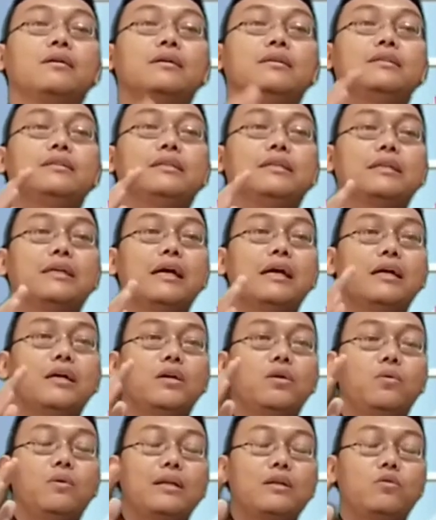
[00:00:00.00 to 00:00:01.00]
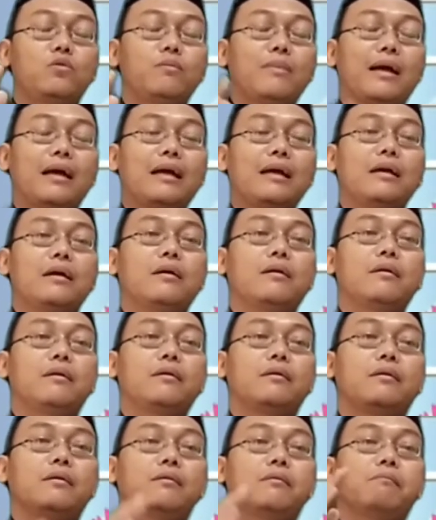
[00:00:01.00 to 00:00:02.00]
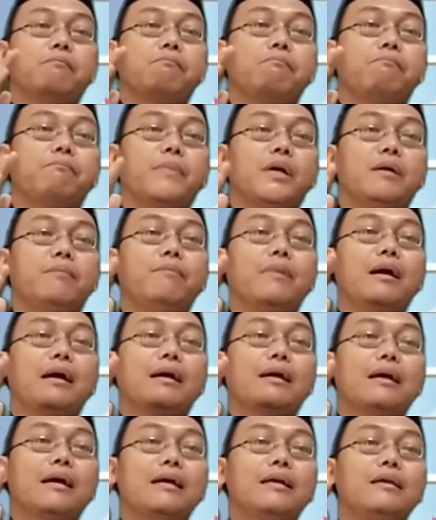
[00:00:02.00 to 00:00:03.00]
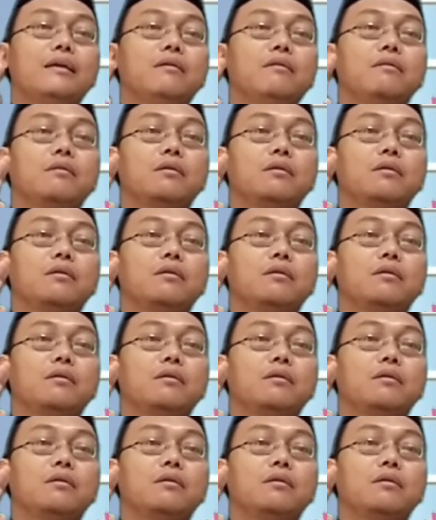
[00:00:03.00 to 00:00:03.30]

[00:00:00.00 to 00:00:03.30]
jika keluar rumah memakai